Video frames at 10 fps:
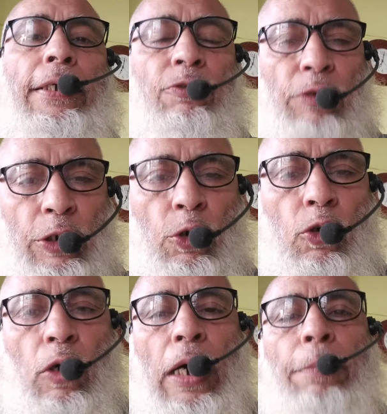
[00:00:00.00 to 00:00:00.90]
इस वीडियो
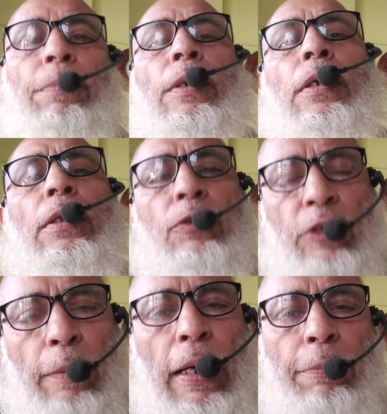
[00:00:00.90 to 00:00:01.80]
को आप
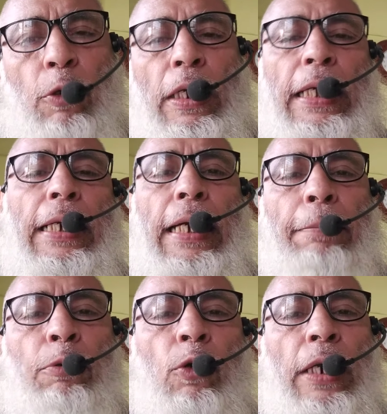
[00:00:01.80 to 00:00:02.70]
जब आपको लगे कि
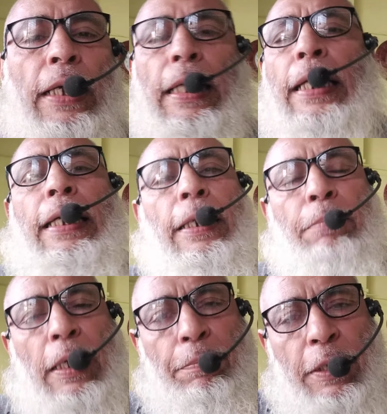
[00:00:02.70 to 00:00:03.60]
आप भूल रहे हैं
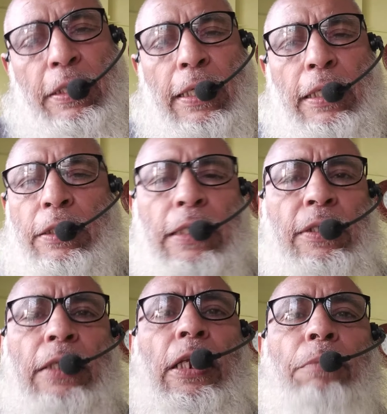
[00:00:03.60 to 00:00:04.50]
एक बार फिर देख लीजिए
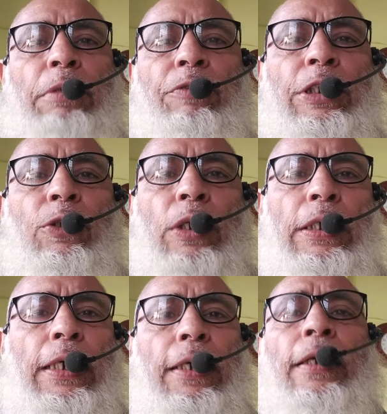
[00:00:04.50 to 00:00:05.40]
ज्यादा लंबी वीडियो
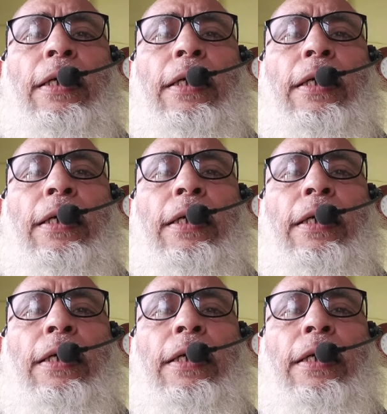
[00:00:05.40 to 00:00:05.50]
नहीं है